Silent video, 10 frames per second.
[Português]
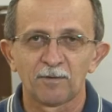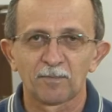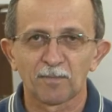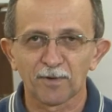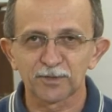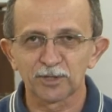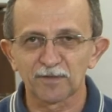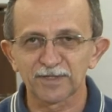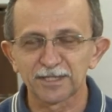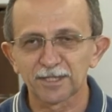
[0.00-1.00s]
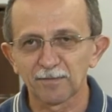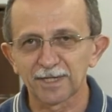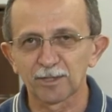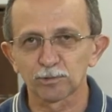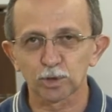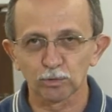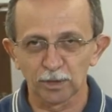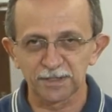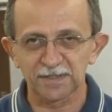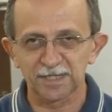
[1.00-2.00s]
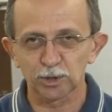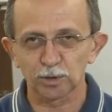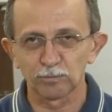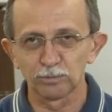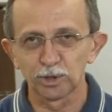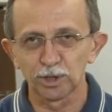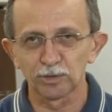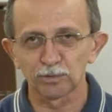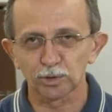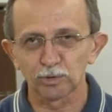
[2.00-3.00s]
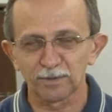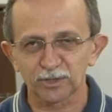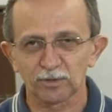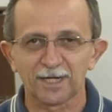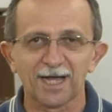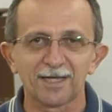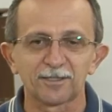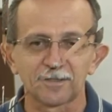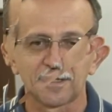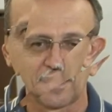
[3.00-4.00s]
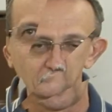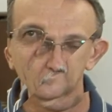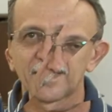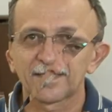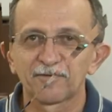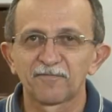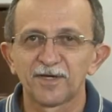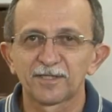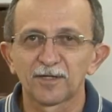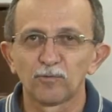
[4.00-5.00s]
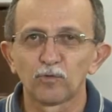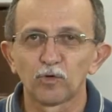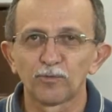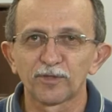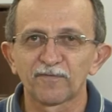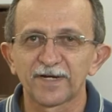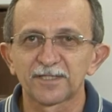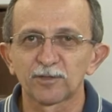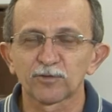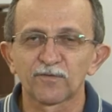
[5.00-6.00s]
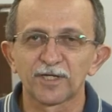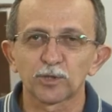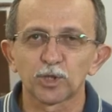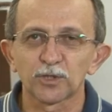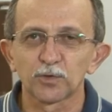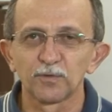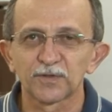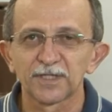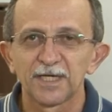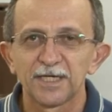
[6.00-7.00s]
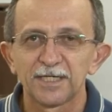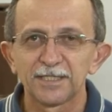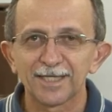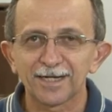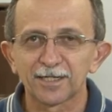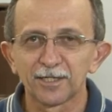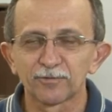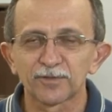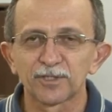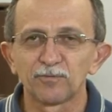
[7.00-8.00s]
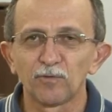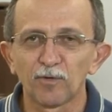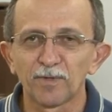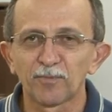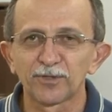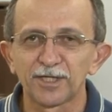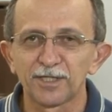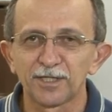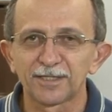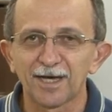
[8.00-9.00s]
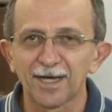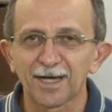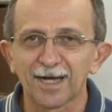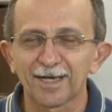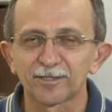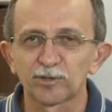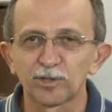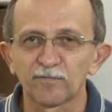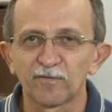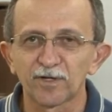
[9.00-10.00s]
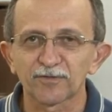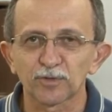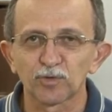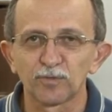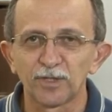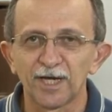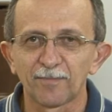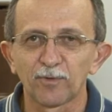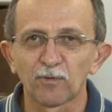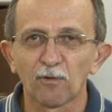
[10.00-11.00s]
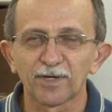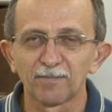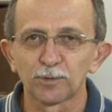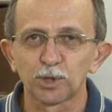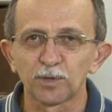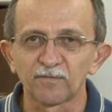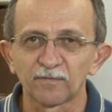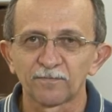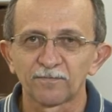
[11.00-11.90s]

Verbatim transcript: O propósito de Deus então é que os dois sejam unidos numa só carne Certa feita, um grupo de fariseus foi a Jesus indagando se um homem poderia dar a carta de divórcio à sua mulher por qualquer motivo.